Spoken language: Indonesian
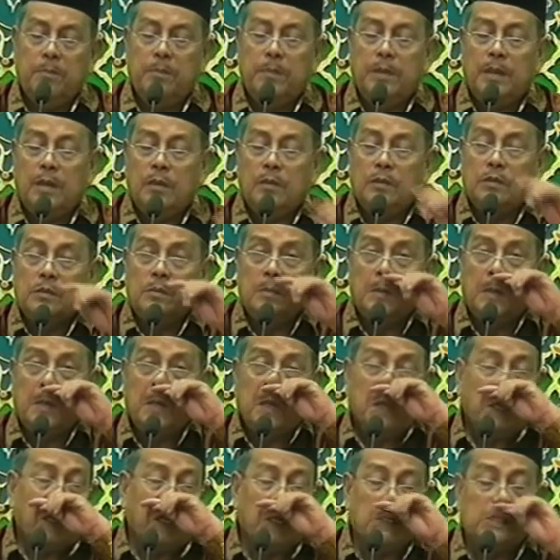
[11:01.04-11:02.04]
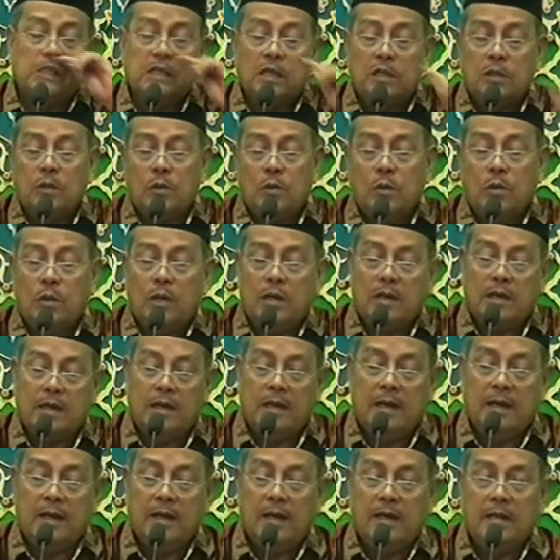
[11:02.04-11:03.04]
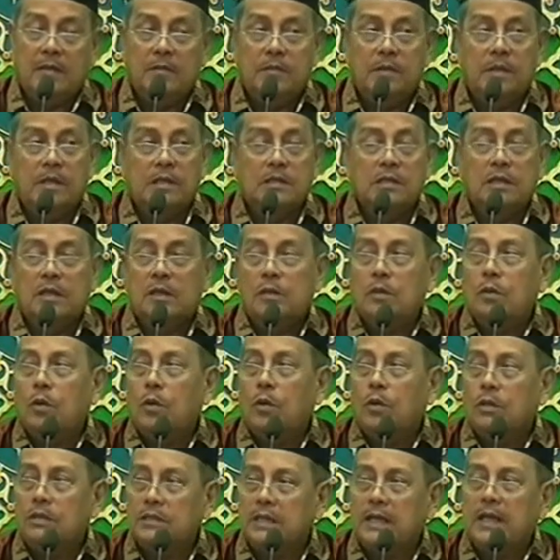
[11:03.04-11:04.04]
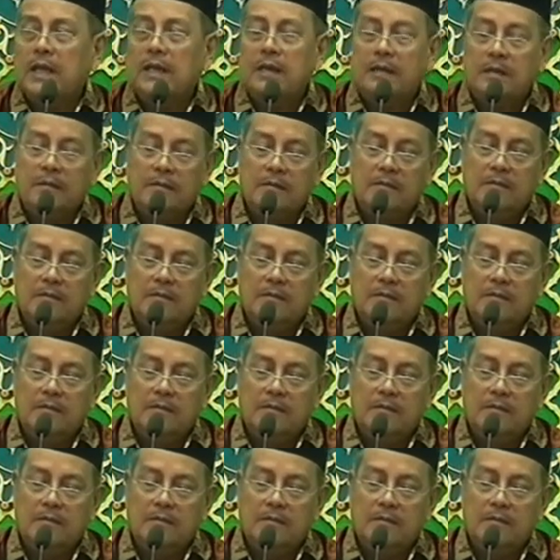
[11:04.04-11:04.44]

baru sembahyang hajat rong rekaat biasa tok cari.